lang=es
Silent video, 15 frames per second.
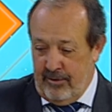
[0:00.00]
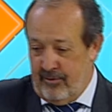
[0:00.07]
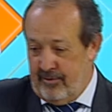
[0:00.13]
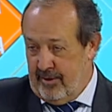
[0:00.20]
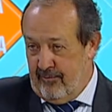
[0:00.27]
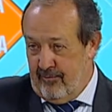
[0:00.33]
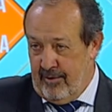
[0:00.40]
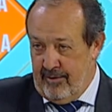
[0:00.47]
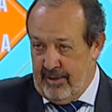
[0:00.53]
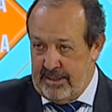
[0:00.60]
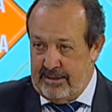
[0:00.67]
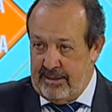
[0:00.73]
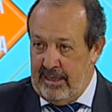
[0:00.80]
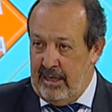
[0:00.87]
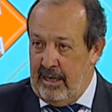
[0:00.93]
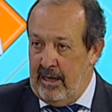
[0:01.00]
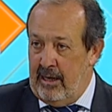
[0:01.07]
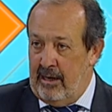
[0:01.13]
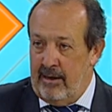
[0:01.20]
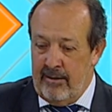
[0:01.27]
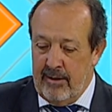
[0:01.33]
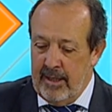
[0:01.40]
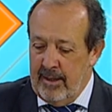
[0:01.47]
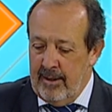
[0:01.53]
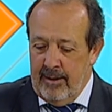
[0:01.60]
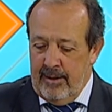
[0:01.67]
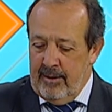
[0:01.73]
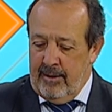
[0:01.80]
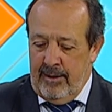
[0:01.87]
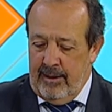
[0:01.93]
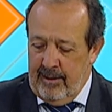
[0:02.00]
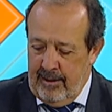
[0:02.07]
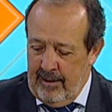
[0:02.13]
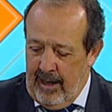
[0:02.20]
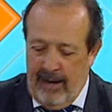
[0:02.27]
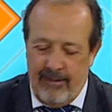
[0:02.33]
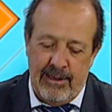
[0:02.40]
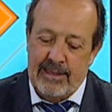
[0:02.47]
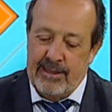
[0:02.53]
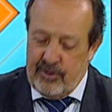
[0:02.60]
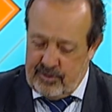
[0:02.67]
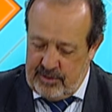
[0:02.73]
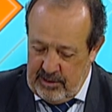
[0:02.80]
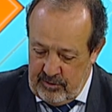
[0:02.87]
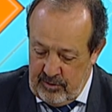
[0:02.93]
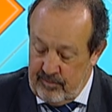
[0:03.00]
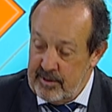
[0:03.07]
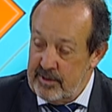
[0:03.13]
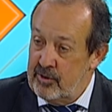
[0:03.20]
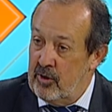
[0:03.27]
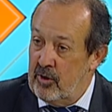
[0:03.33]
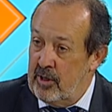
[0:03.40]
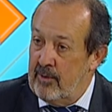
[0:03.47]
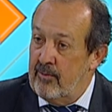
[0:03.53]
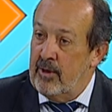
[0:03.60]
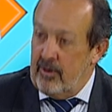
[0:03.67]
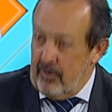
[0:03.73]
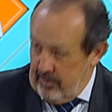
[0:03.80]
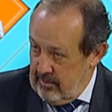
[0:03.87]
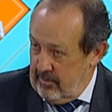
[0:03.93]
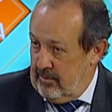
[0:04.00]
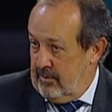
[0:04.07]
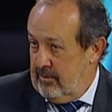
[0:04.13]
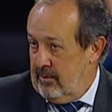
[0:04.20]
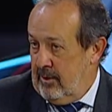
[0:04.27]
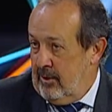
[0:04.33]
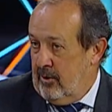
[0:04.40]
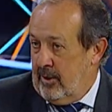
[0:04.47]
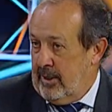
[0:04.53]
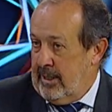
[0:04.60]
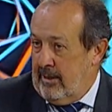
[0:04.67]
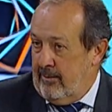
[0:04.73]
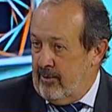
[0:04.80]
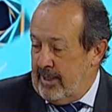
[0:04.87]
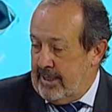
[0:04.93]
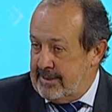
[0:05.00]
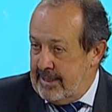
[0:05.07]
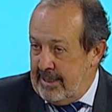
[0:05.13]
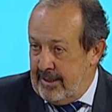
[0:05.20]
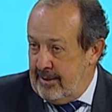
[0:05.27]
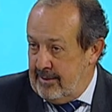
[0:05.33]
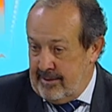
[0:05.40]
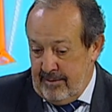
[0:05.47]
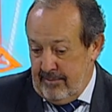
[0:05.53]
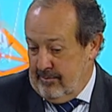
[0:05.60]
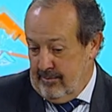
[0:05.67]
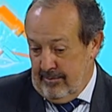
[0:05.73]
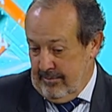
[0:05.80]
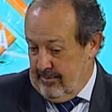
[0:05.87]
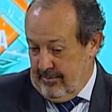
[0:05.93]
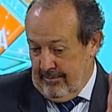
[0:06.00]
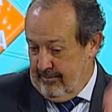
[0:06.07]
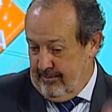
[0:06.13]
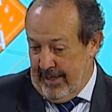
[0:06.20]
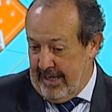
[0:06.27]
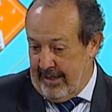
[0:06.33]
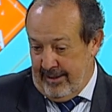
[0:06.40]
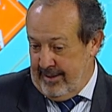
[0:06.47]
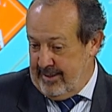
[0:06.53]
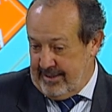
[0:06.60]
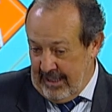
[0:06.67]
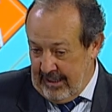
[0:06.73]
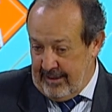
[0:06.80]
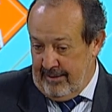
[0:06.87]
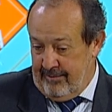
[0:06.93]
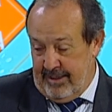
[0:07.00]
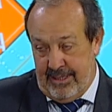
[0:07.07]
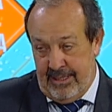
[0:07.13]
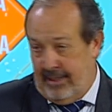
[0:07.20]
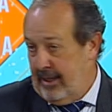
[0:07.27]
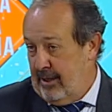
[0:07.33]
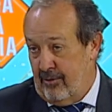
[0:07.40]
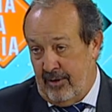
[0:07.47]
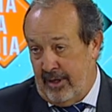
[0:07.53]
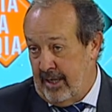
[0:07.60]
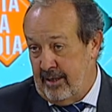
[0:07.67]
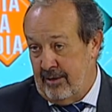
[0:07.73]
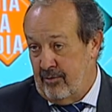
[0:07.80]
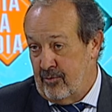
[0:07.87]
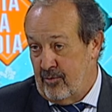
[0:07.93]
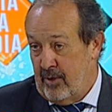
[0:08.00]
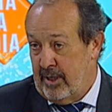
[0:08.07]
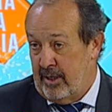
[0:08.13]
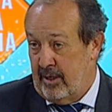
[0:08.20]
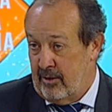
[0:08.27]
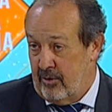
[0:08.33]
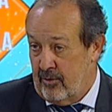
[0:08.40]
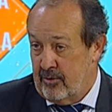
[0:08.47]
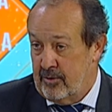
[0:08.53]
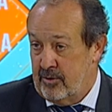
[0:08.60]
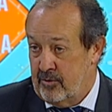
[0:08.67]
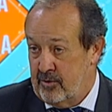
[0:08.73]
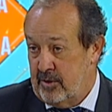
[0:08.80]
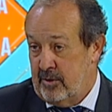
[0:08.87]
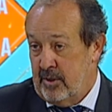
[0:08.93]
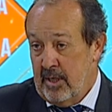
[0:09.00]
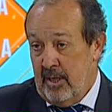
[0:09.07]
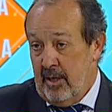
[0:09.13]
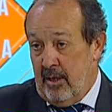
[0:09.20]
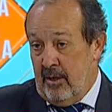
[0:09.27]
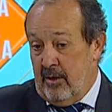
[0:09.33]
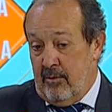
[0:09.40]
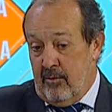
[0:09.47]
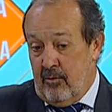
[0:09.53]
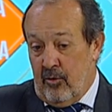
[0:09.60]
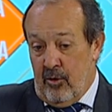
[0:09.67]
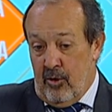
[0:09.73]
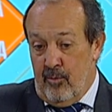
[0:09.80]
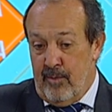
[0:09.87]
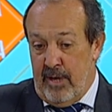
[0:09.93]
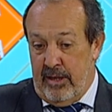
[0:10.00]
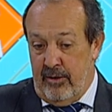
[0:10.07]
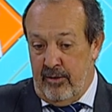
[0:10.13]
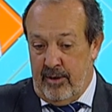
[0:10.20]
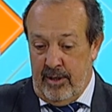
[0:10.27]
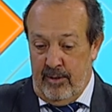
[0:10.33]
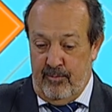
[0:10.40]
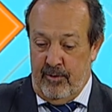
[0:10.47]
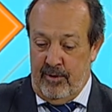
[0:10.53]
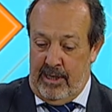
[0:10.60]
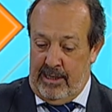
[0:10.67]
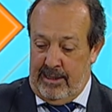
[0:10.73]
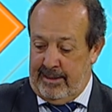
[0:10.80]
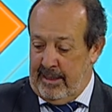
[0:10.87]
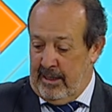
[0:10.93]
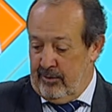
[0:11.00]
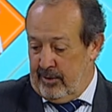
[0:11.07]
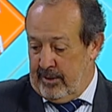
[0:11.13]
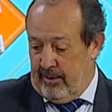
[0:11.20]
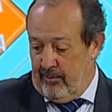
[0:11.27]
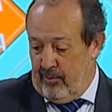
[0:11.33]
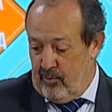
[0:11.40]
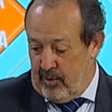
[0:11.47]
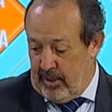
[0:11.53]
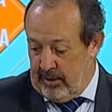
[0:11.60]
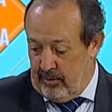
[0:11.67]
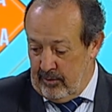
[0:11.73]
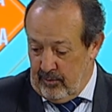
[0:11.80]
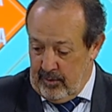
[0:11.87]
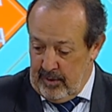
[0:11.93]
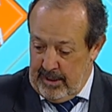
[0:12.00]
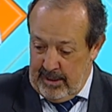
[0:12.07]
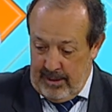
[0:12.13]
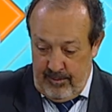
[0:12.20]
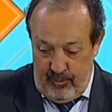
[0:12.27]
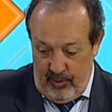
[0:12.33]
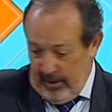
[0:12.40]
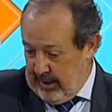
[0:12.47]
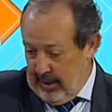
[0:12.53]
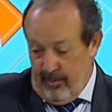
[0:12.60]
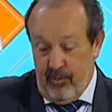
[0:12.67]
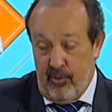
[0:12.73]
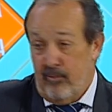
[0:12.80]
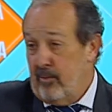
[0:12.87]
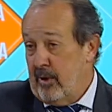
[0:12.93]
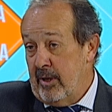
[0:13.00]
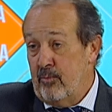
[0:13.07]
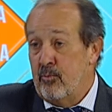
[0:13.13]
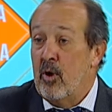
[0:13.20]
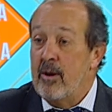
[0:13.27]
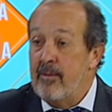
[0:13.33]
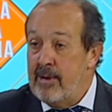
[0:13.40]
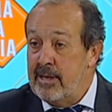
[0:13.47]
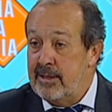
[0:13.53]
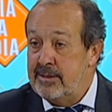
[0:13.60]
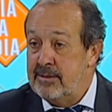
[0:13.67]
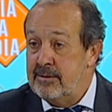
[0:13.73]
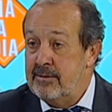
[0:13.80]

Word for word: y se fue a Brasil. Y hablan de 200 millones. Bueno, lo que tenemos que hacer es ver exactamente qué es lo que hay en Uruguay y qué no. Entonces, con los medios que dispone el Estado, estamos buscando, por ejemplo, inmuebles